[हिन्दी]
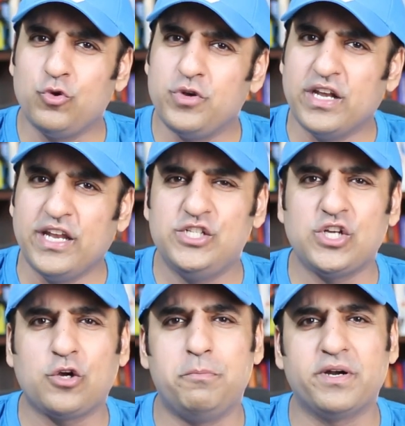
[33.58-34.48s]
तो
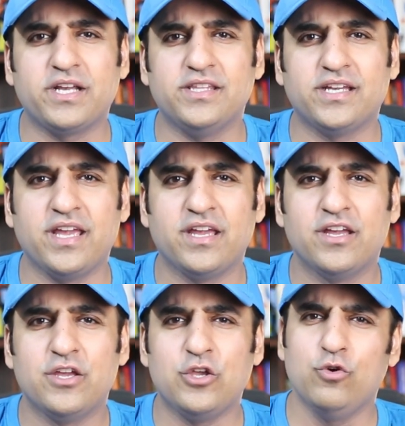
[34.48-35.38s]
नीचा को पढ़ के देखें
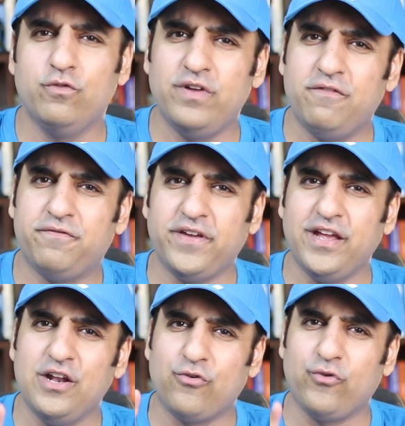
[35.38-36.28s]
यू विल
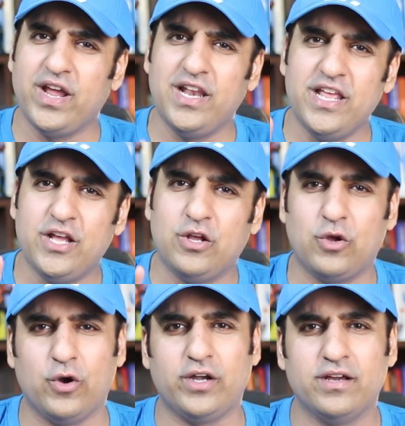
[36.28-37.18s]
फील रियली
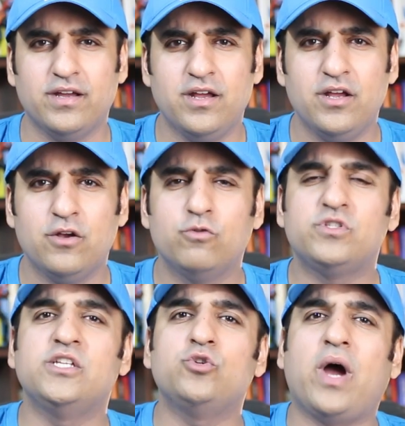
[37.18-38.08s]
गुड
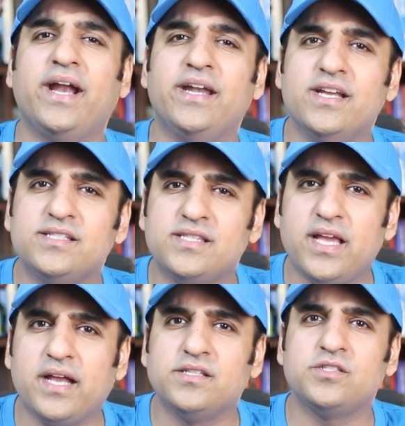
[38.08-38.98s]
उसके जो आइडियाज थे
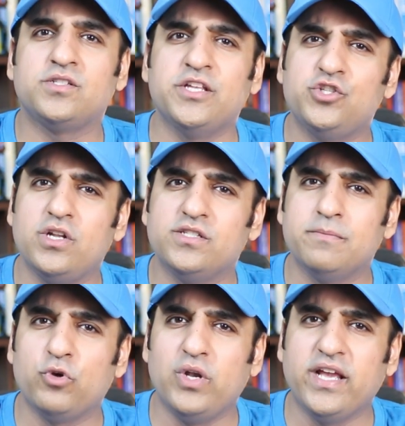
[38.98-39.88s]

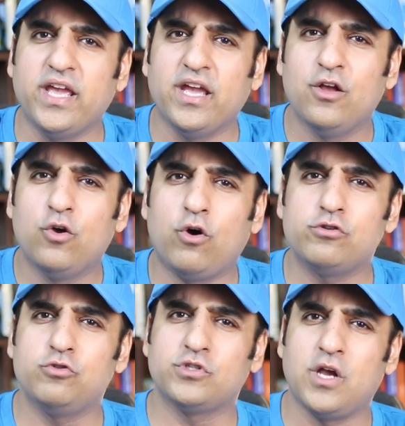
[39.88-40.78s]
एग्जिस्टेंशियलिज्म को लेके
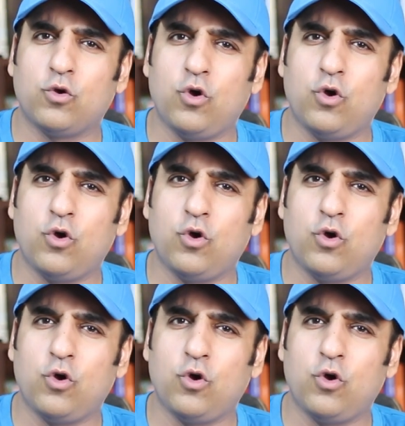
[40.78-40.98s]
और जो उसका